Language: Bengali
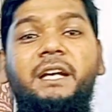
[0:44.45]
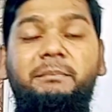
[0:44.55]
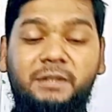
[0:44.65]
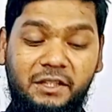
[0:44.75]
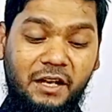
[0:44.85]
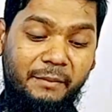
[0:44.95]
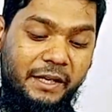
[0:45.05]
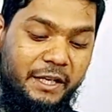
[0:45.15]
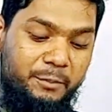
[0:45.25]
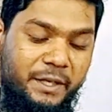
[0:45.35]
আপনার
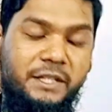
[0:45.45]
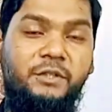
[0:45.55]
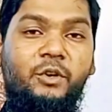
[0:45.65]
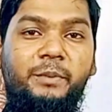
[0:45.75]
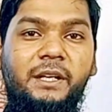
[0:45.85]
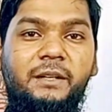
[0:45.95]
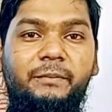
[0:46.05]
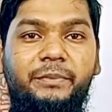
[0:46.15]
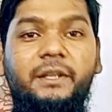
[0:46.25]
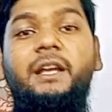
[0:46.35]
গ্রামারকেও প্র্যাকটিস করবেন
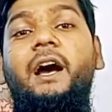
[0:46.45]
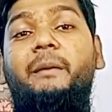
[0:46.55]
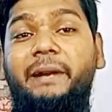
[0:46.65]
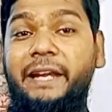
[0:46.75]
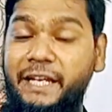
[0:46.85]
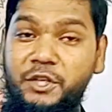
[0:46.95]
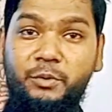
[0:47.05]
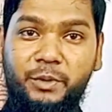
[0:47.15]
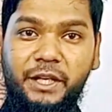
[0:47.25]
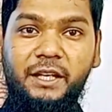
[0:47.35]
আবার একই
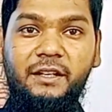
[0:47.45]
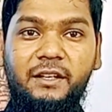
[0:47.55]
সময়ে